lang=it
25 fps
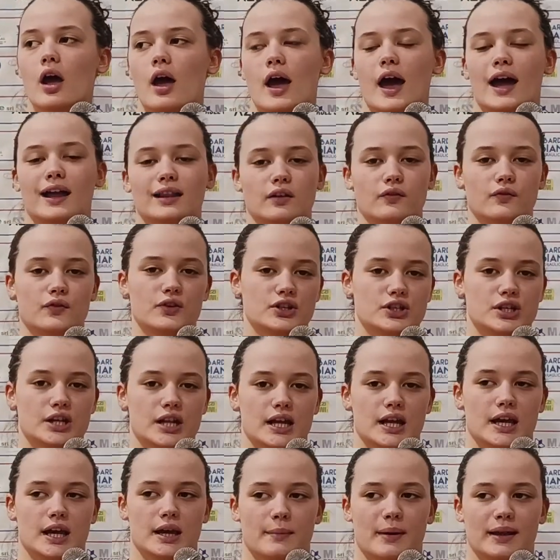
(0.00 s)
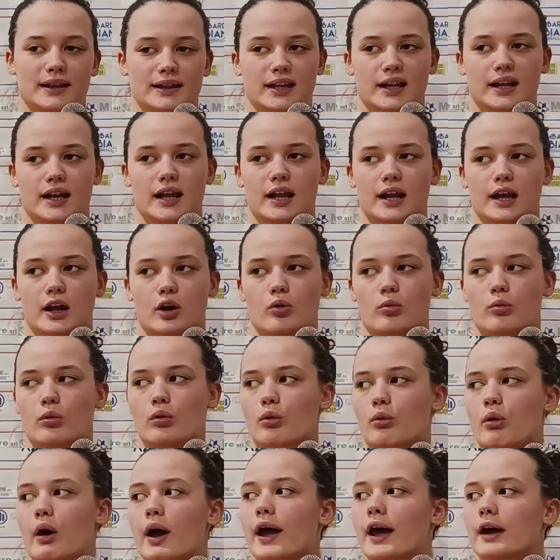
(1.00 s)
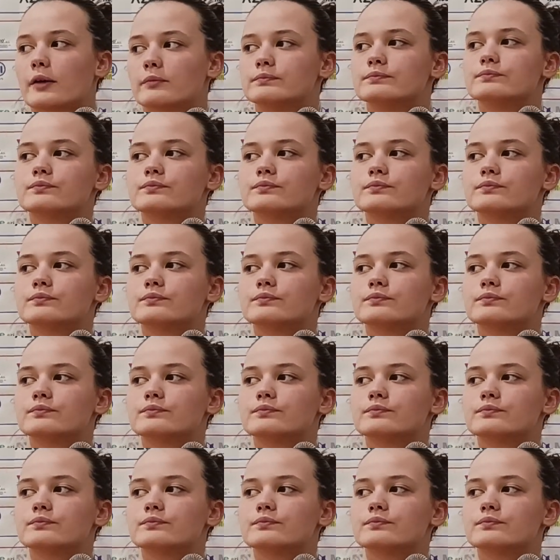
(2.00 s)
è difficile mantenere comunque